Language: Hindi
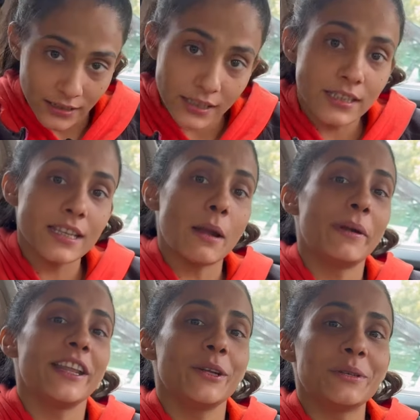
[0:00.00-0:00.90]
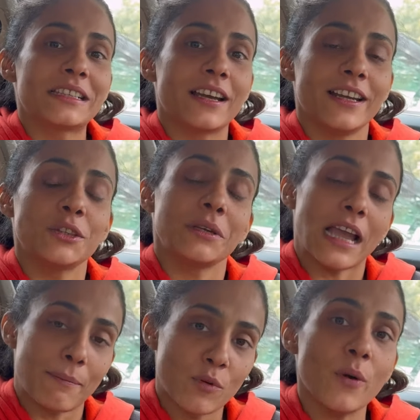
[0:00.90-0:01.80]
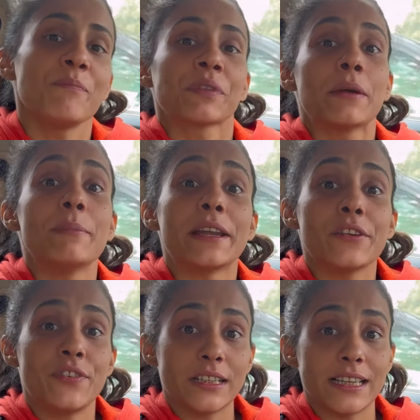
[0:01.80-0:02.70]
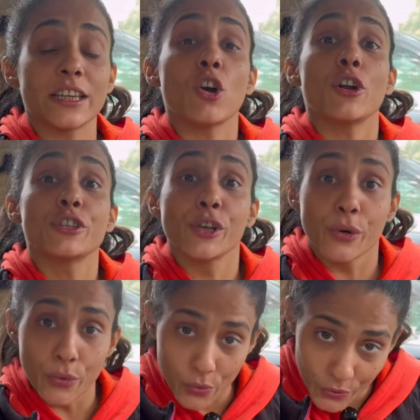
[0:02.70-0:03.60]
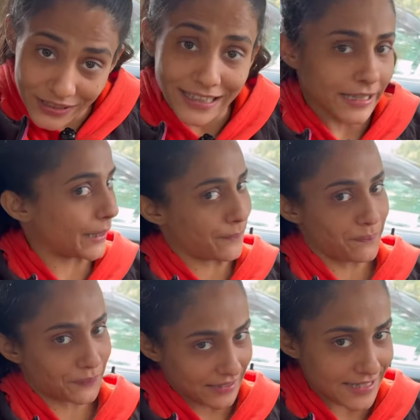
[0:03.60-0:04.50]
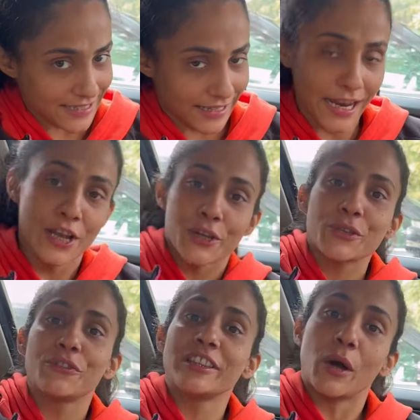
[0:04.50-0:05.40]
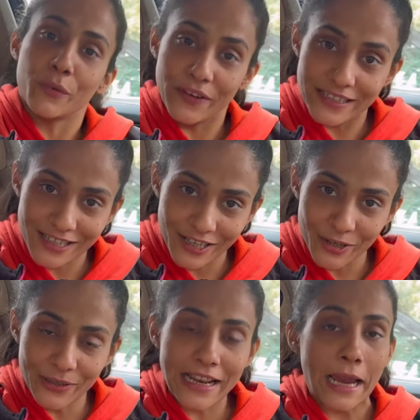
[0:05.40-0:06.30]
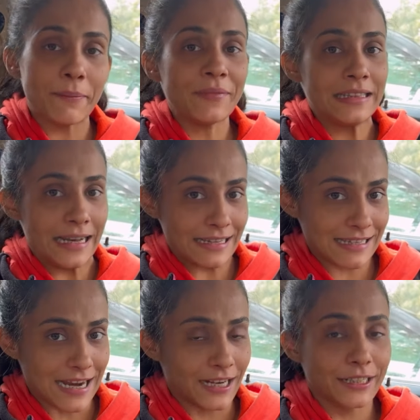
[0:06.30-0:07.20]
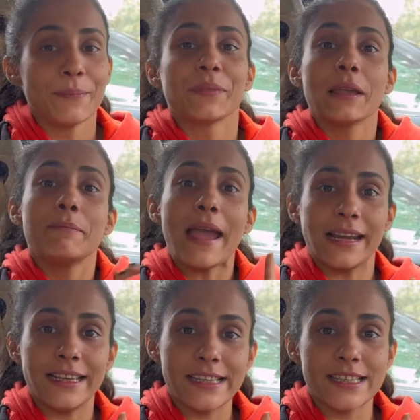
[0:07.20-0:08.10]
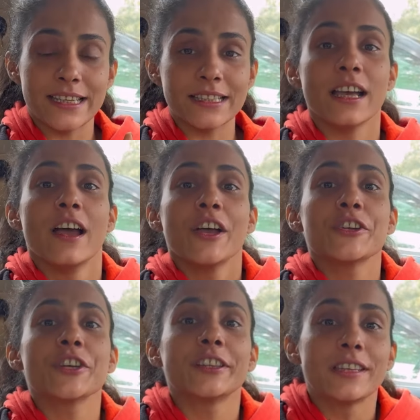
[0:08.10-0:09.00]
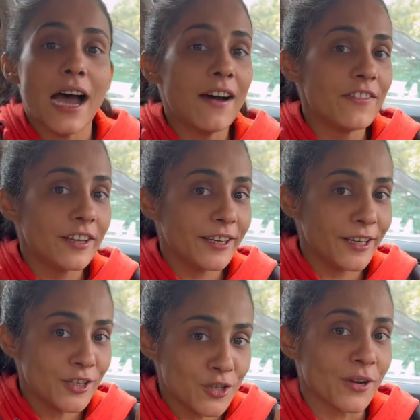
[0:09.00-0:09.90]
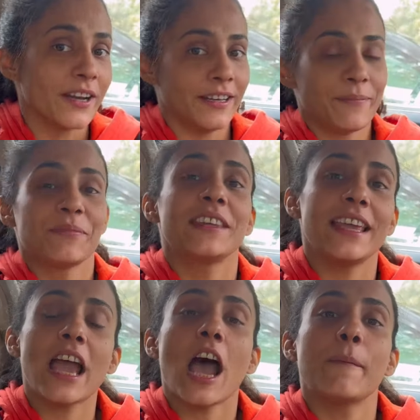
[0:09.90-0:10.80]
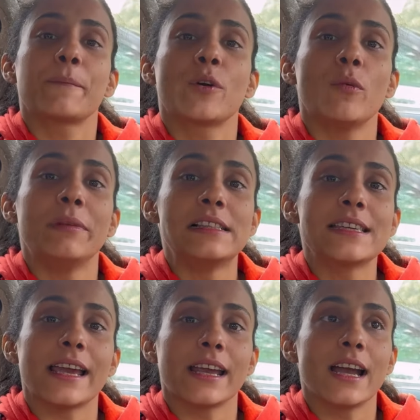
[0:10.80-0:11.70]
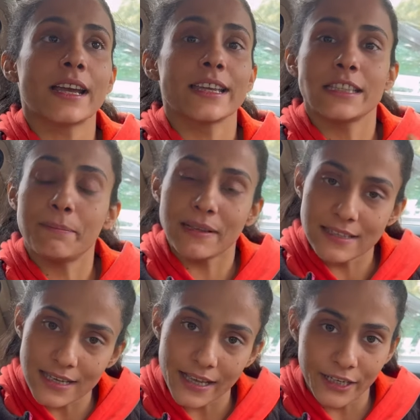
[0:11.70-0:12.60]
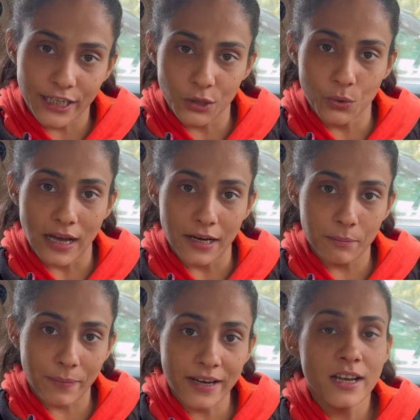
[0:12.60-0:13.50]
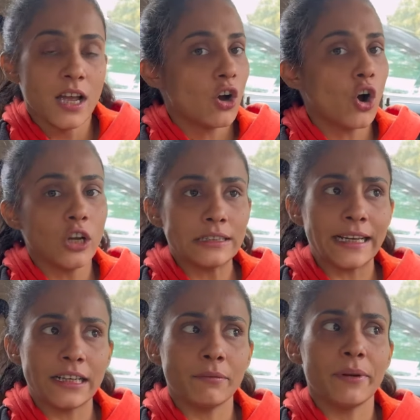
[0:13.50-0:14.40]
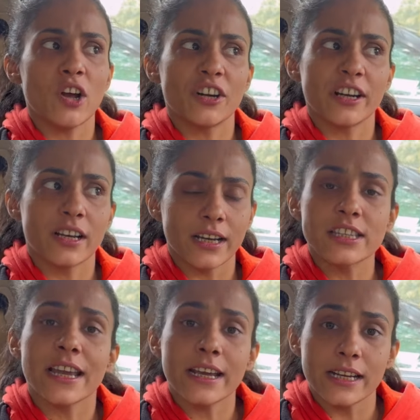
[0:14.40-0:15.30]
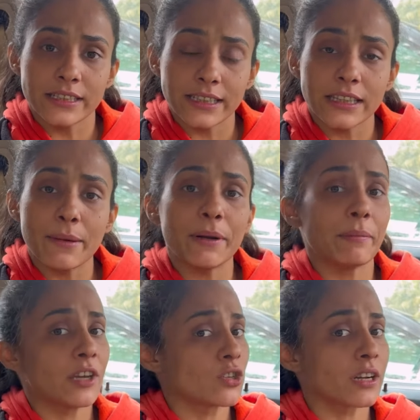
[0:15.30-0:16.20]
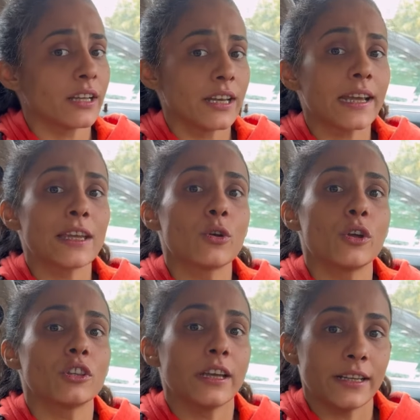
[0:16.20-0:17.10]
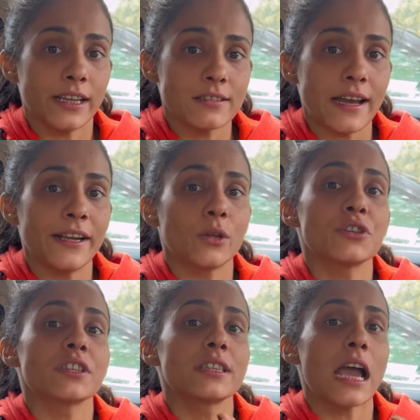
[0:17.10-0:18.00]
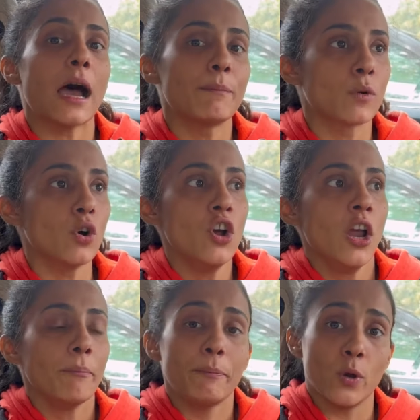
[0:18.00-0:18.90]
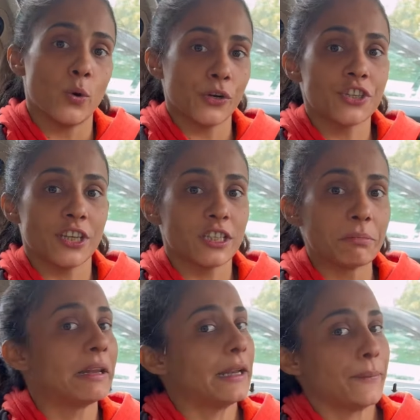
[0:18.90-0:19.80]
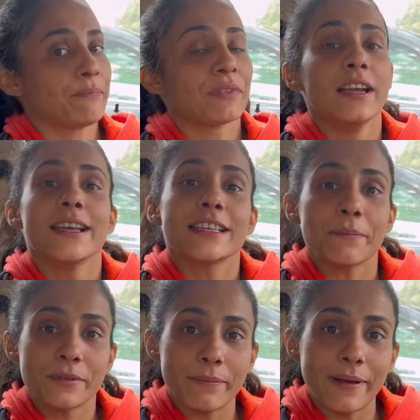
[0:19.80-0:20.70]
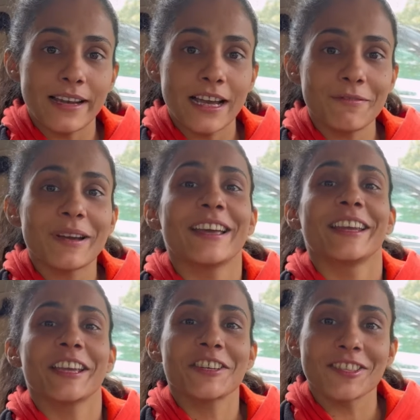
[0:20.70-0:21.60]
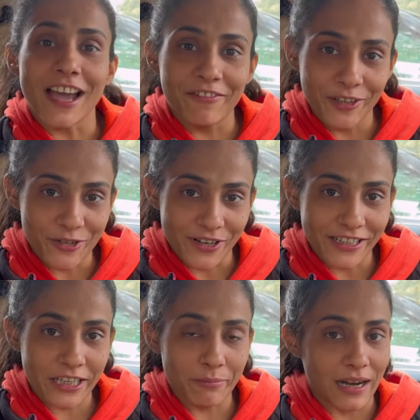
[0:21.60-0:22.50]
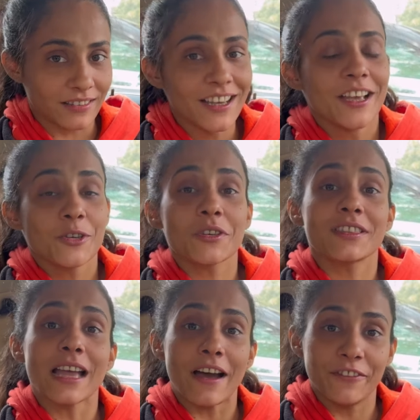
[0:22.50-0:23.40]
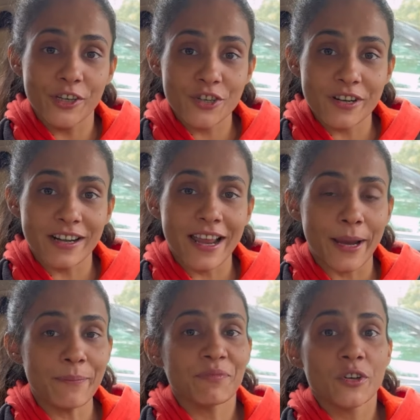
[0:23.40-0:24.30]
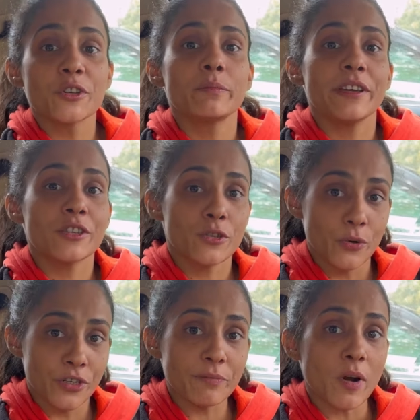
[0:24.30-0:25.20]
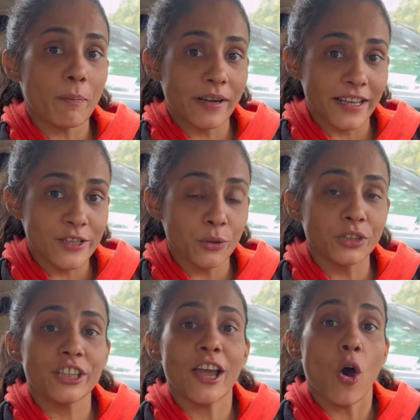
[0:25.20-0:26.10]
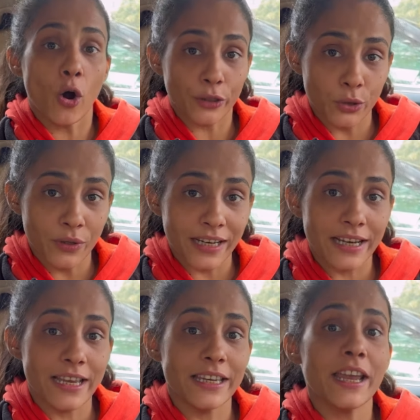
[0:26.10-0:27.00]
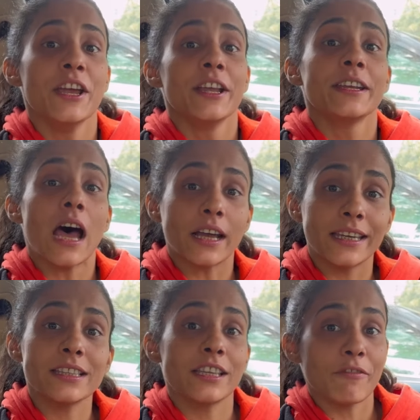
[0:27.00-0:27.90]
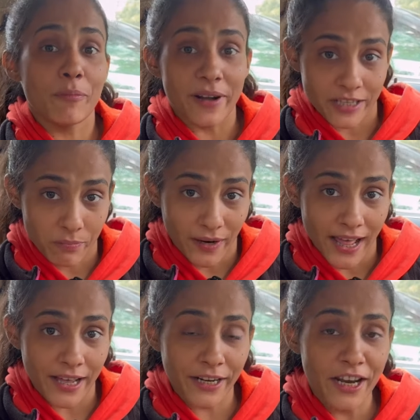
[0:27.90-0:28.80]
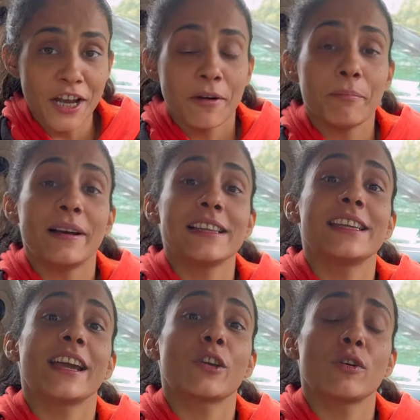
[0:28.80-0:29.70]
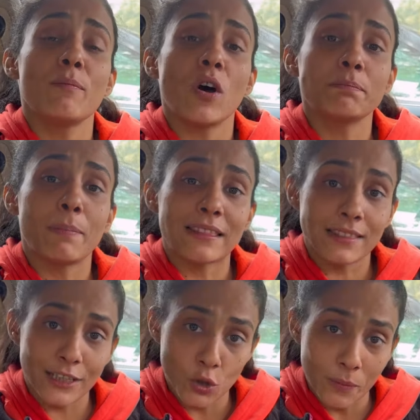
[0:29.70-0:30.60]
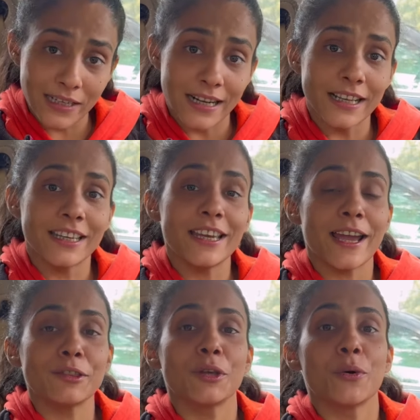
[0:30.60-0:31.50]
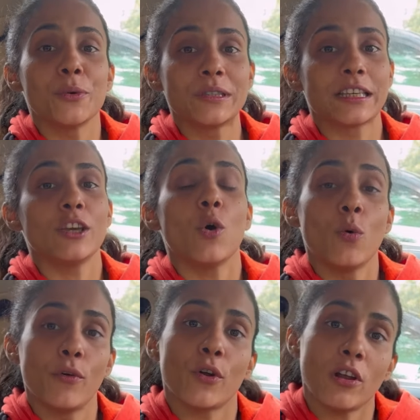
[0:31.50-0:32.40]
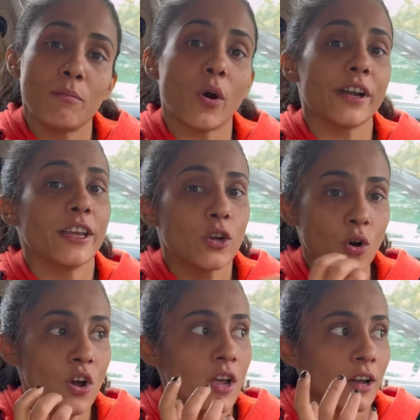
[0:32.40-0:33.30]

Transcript: तीसरी रेमेडी यूज कर ली तो ये आपको बेनिफिट देंगे और जरूर देंगे ठीक है सो विदाउट वेस्टिंग योर टाइम लेट स्टार्ट पहली चीज शतावरी चूरन ये आपको मिल जाएगा किसी पंसारी की दुकान पे ऑनलाइन भी ऑर्डर करना चाहें कर सकते हैं बट मेक श्योर करना कि कोई ऑथेंटिक साइट हो जिससे आपको प्योर चीज मिले सबसे पहले हम करेंगे शतावरी चूर्ण की बात जो शतावरी चूर्ण है उसमें एस्ट्रोजन प्रॉपर्टीज होती है औरतों के लिए ये ना कि सिर्फ ब्रेस्ट बढ़ाने बल्कि अगर कोई बहुत पतली दुबली लड़की है तो उसकी ओवरऑल बॉडी को